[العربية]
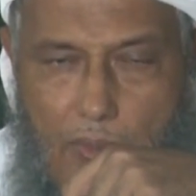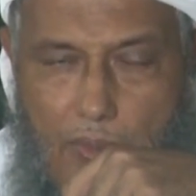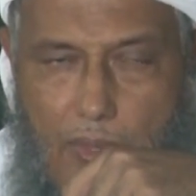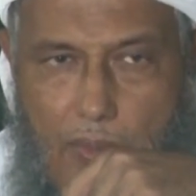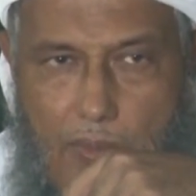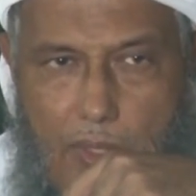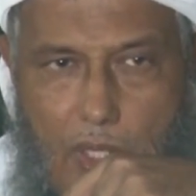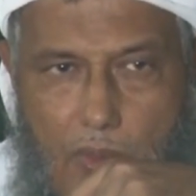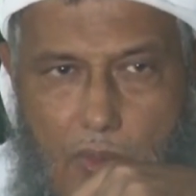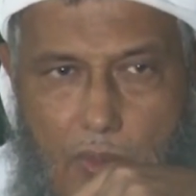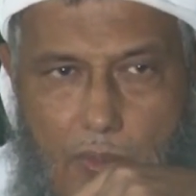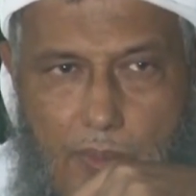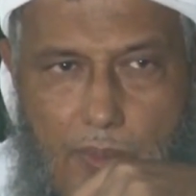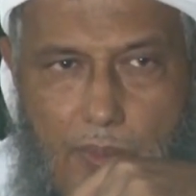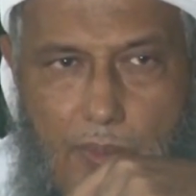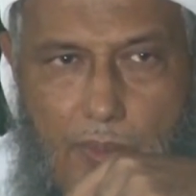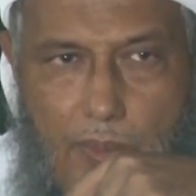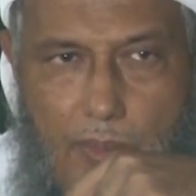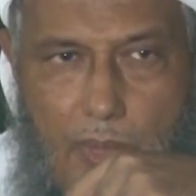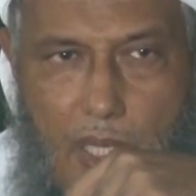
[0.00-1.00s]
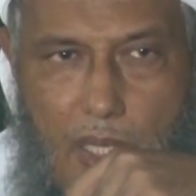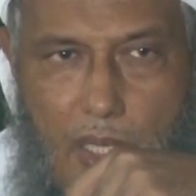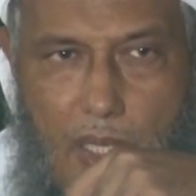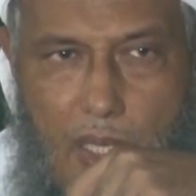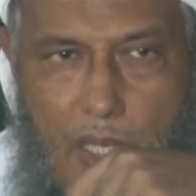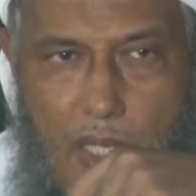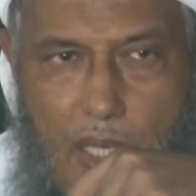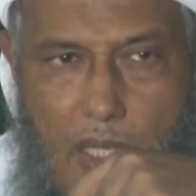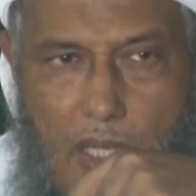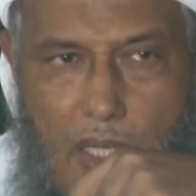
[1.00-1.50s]
فمنهم
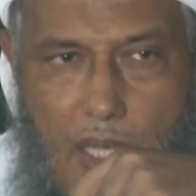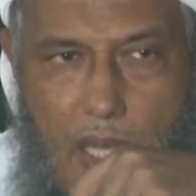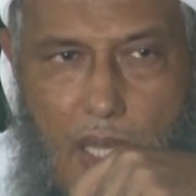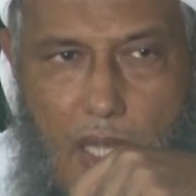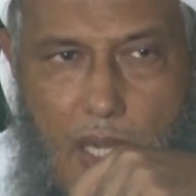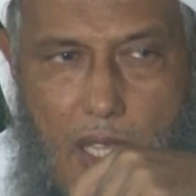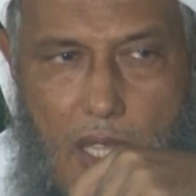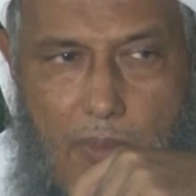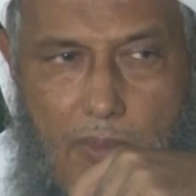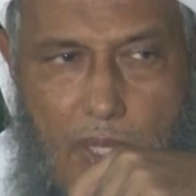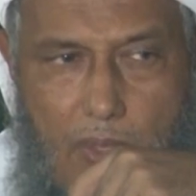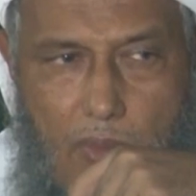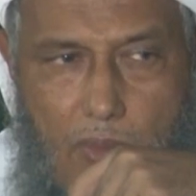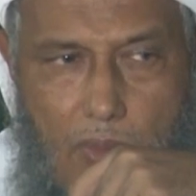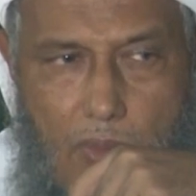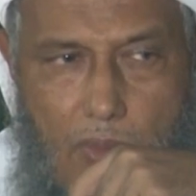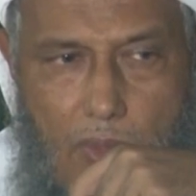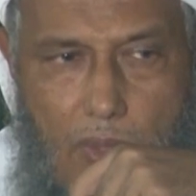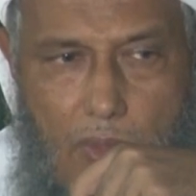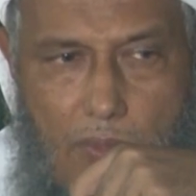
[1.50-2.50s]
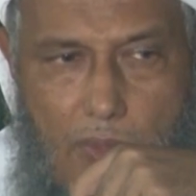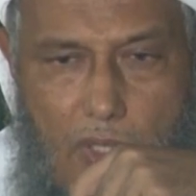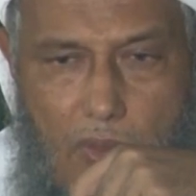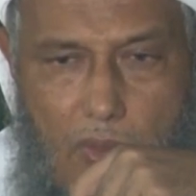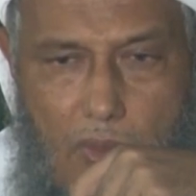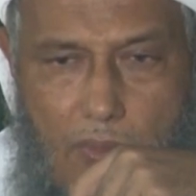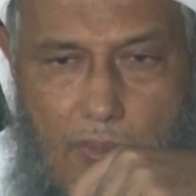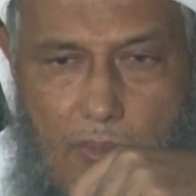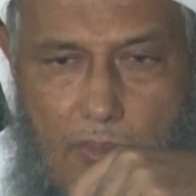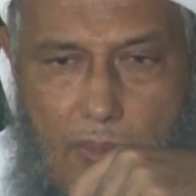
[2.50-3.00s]
من قضى نحبه
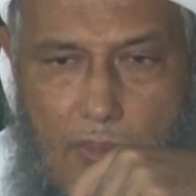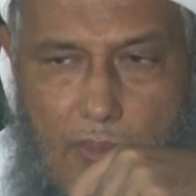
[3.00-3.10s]
ومنهم